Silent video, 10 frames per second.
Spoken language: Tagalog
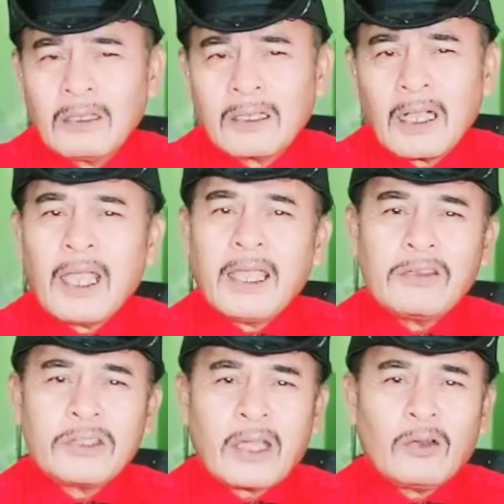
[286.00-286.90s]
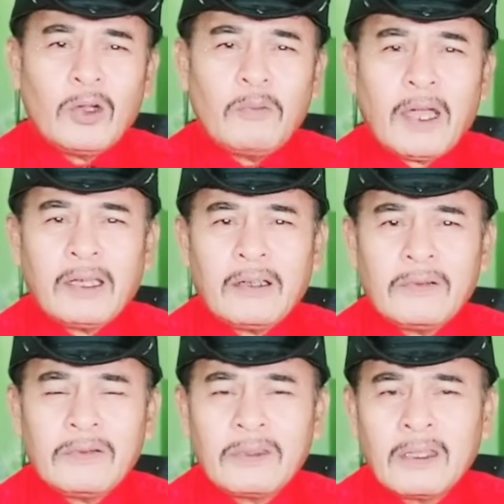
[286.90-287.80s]
Kagaya sa Tacloban,
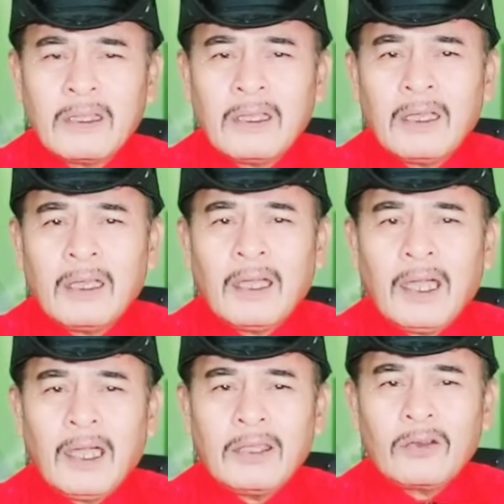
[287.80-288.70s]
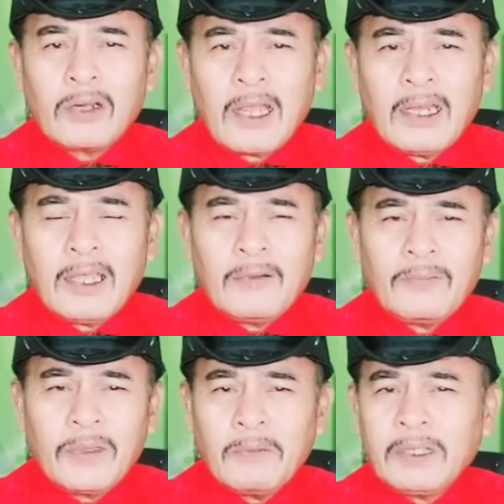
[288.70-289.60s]
ah, yung
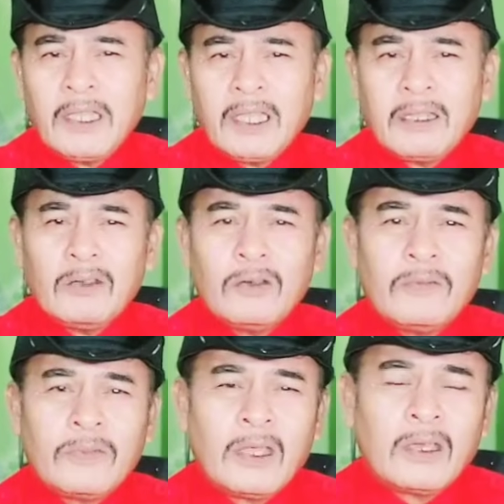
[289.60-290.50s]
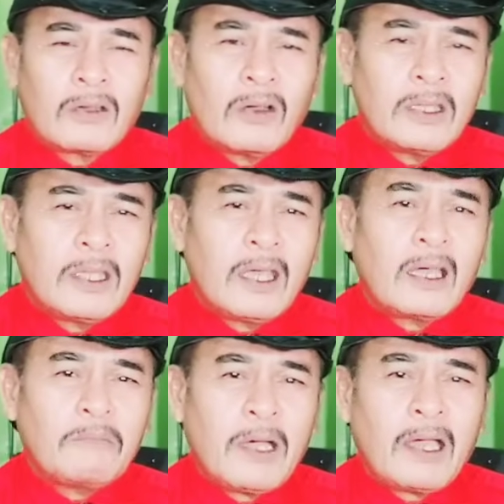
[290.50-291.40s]
rally, imagine niyo kung hindi
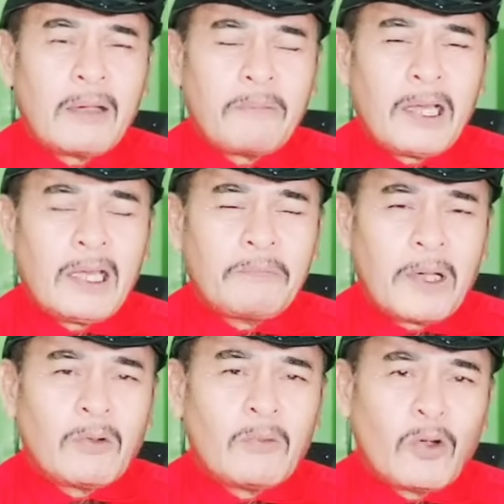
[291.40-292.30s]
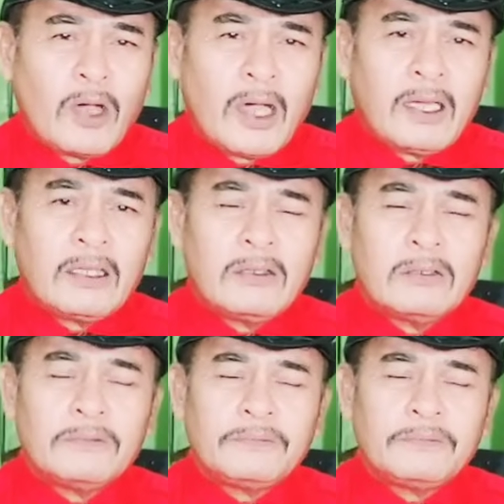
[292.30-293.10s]
ang bang kapal ng pagmumukha ninyo